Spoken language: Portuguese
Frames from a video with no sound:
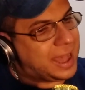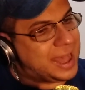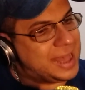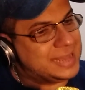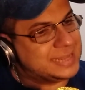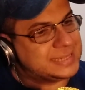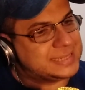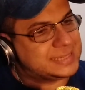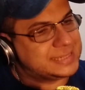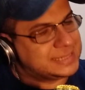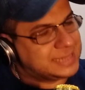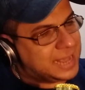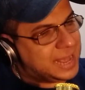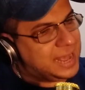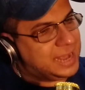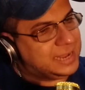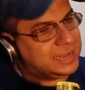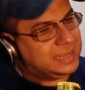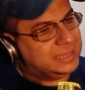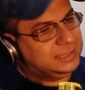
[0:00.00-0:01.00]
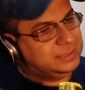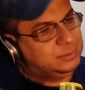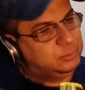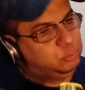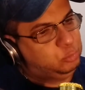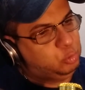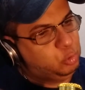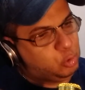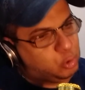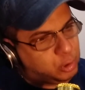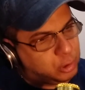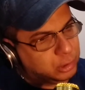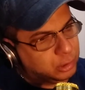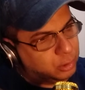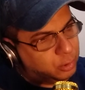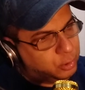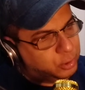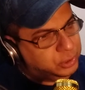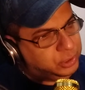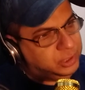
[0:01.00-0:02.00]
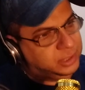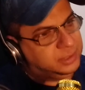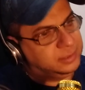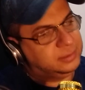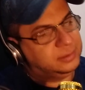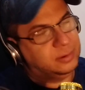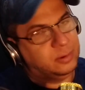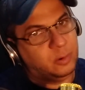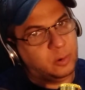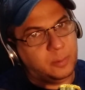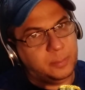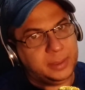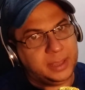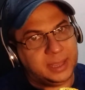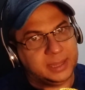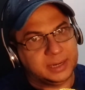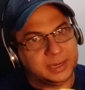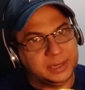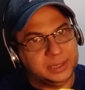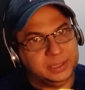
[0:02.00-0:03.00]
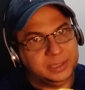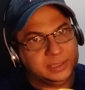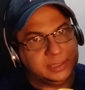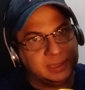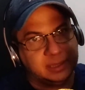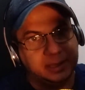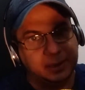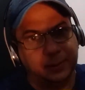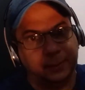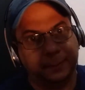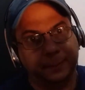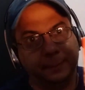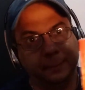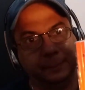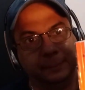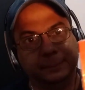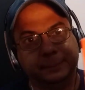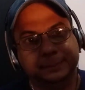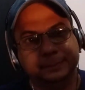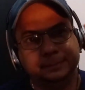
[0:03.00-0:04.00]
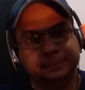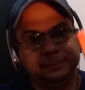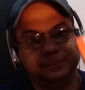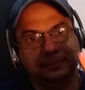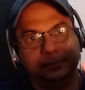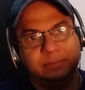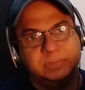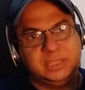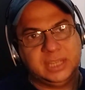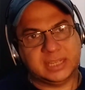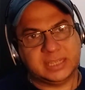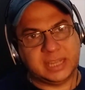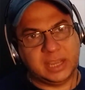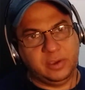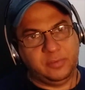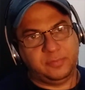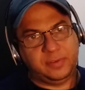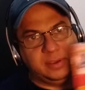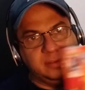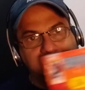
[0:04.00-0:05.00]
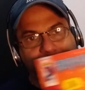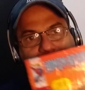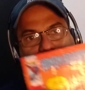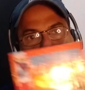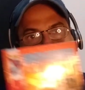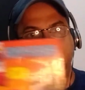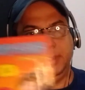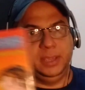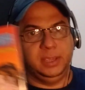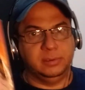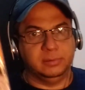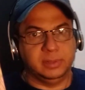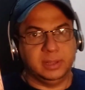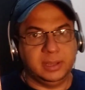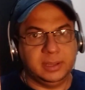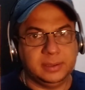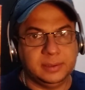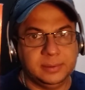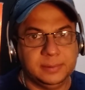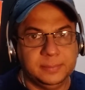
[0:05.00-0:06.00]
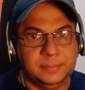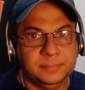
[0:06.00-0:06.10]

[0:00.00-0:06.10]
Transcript: A saga do clone Homem-Aranha, tá aqui, ó. Já saiu faz um tempinho, né?